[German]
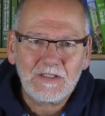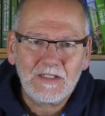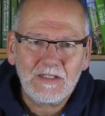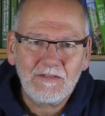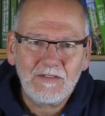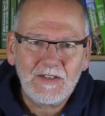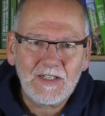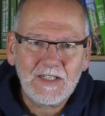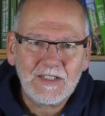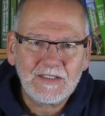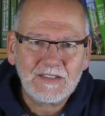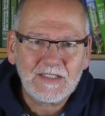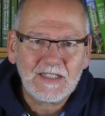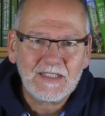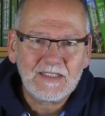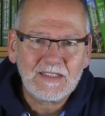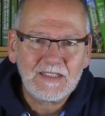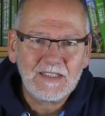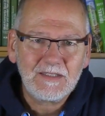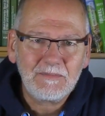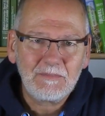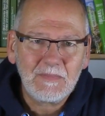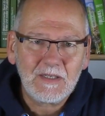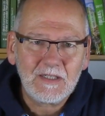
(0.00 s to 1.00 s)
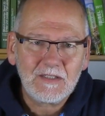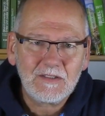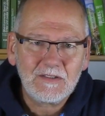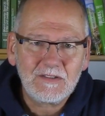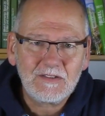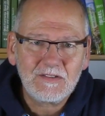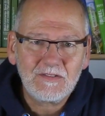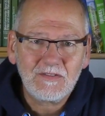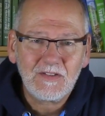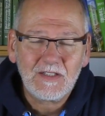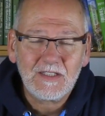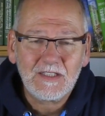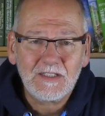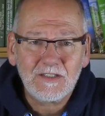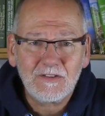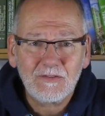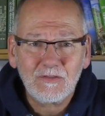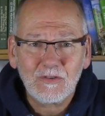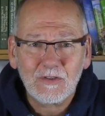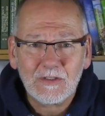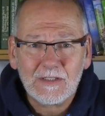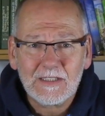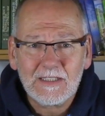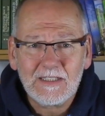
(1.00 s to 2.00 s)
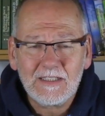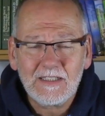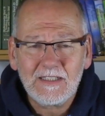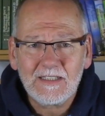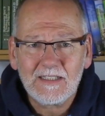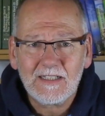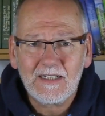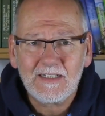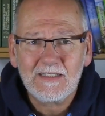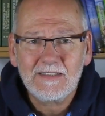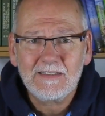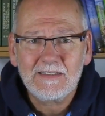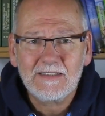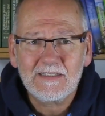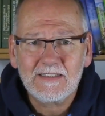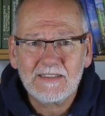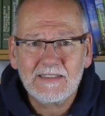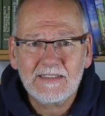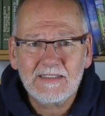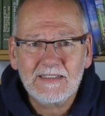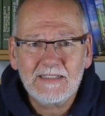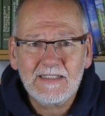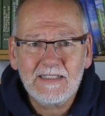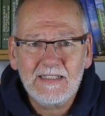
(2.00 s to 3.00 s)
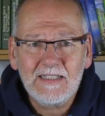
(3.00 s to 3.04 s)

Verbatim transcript: Denn wenn er sagt, ich mache es, weil ich es für richtig halte,